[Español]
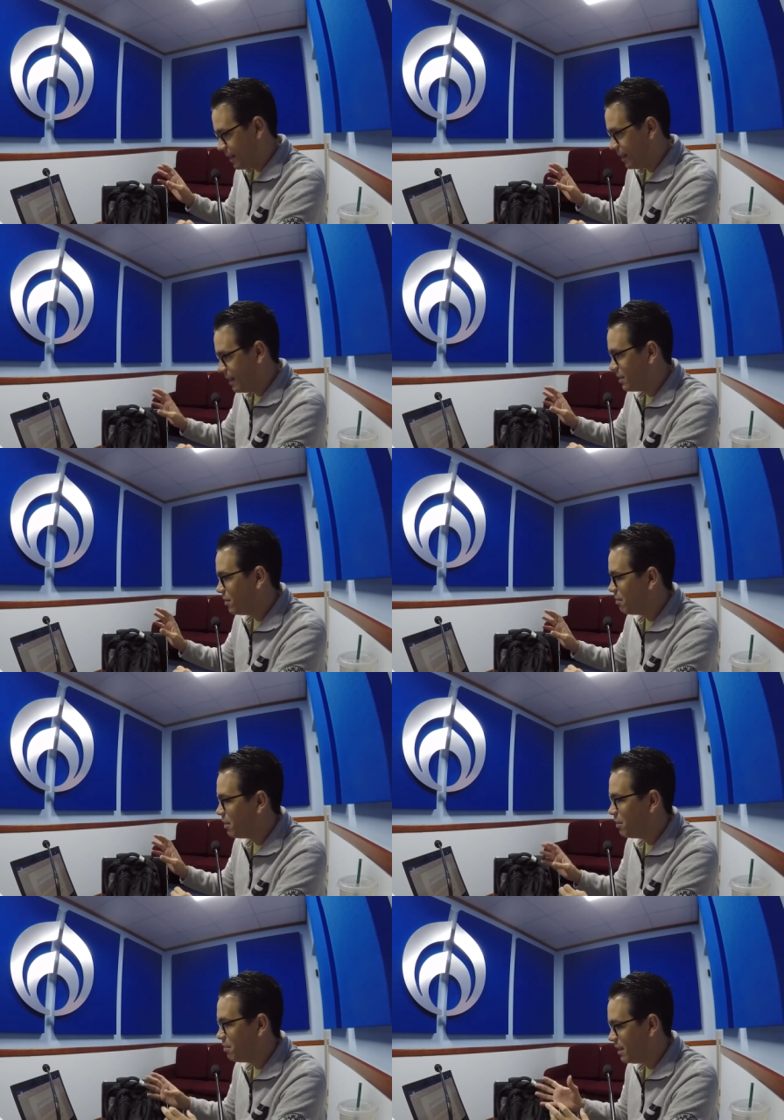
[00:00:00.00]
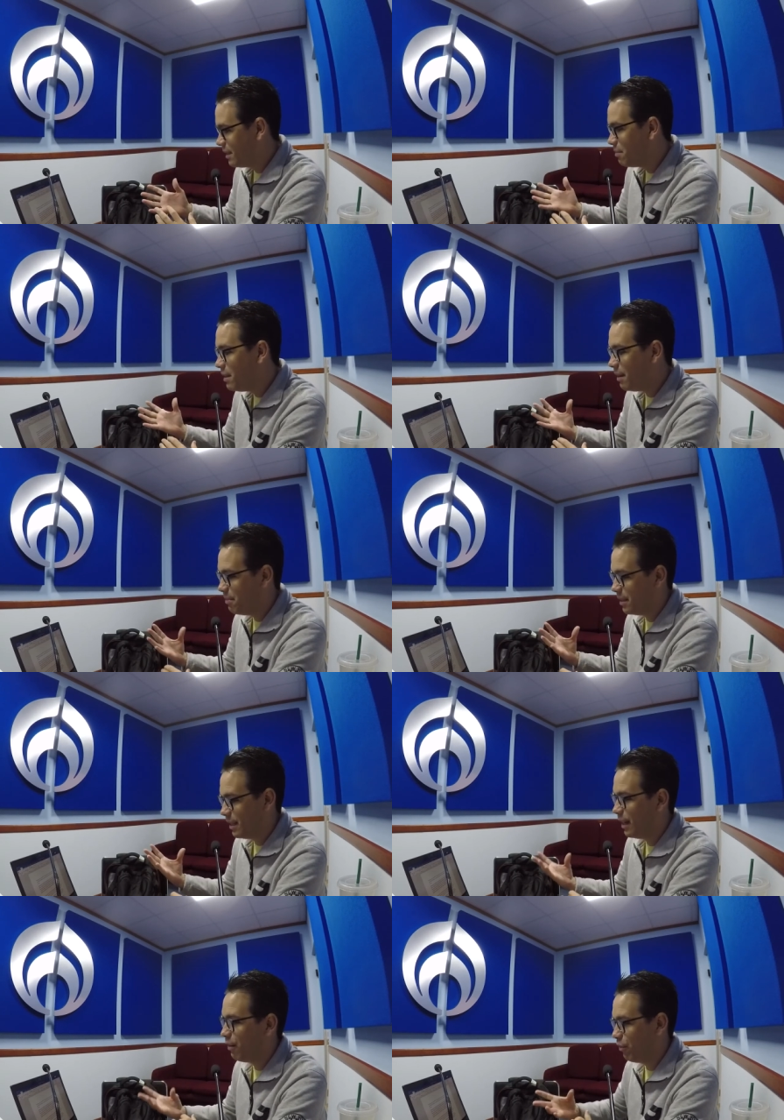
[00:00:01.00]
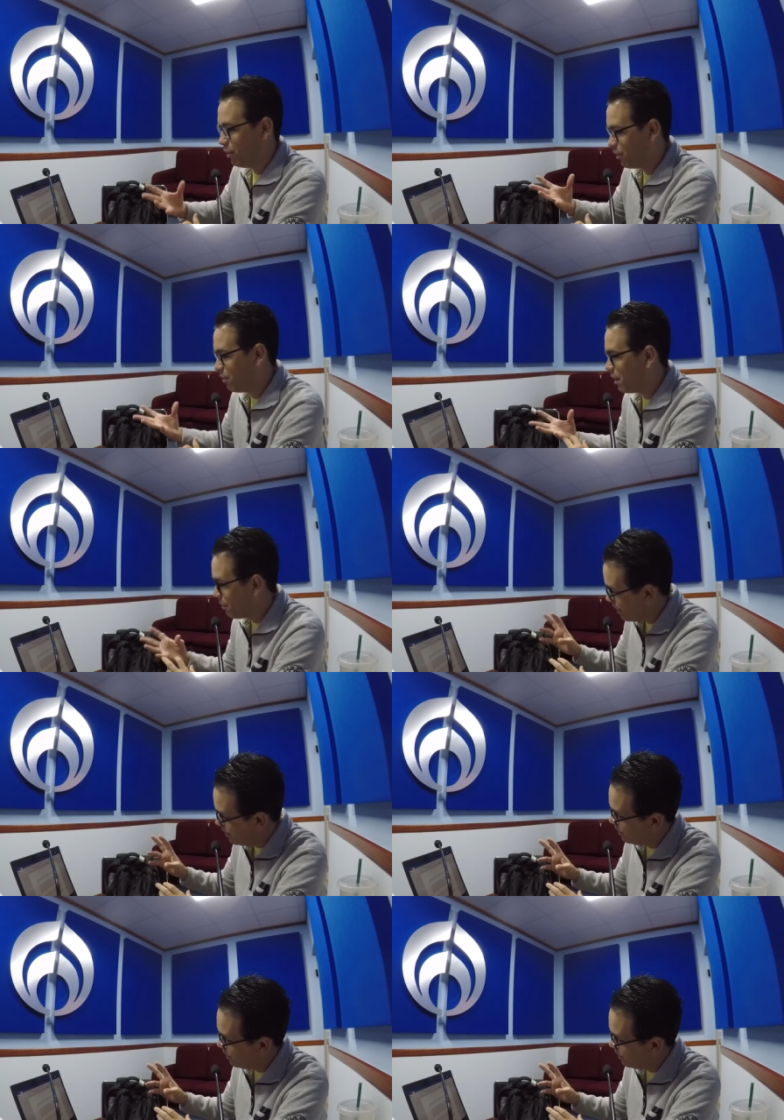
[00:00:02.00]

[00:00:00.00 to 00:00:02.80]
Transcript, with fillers: en casa de un amigo y me dice, mira mi teléfono Huawei.